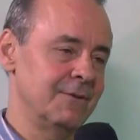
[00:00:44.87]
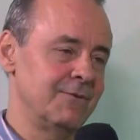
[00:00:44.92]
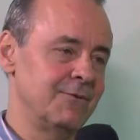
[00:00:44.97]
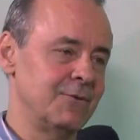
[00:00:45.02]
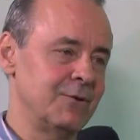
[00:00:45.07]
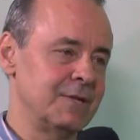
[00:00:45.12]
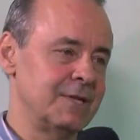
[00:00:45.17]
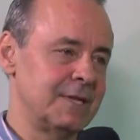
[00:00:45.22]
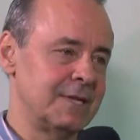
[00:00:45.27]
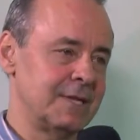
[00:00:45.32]

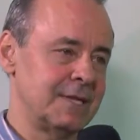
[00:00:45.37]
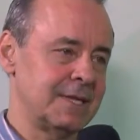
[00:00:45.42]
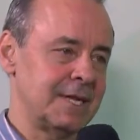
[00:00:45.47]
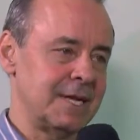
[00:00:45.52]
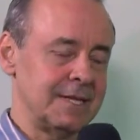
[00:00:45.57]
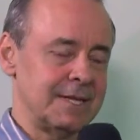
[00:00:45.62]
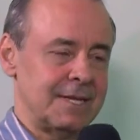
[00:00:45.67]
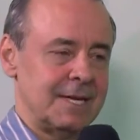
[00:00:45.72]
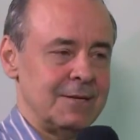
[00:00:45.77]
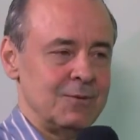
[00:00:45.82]
foi
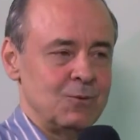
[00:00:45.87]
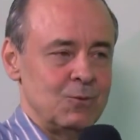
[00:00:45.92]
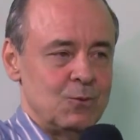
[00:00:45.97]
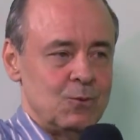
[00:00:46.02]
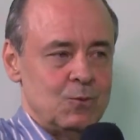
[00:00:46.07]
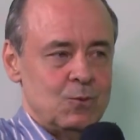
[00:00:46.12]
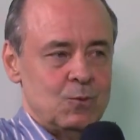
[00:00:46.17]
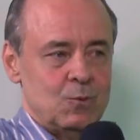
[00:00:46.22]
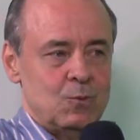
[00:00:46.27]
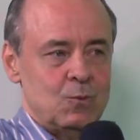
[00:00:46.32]
tratado
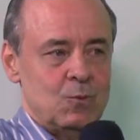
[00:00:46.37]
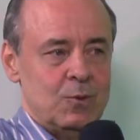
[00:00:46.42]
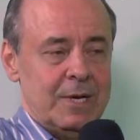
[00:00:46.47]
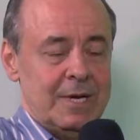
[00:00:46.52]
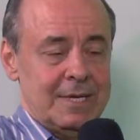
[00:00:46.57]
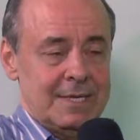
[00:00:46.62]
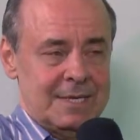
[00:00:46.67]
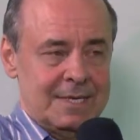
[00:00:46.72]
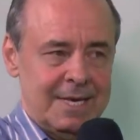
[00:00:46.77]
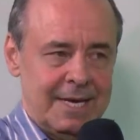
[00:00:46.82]
com
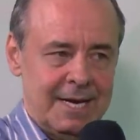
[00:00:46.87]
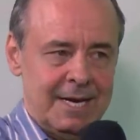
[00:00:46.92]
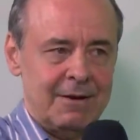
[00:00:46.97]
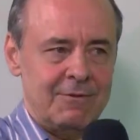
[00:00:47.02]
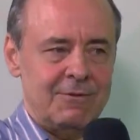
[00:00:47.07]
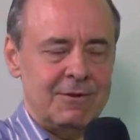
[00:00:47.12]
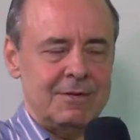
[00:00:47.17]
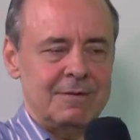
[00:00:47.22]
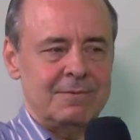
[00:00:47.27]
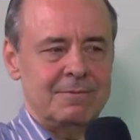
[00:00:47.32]

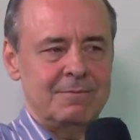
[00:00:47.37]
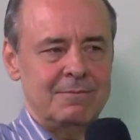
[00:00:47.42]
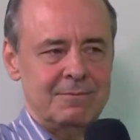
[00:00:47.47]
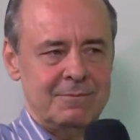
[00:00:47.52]
reserva,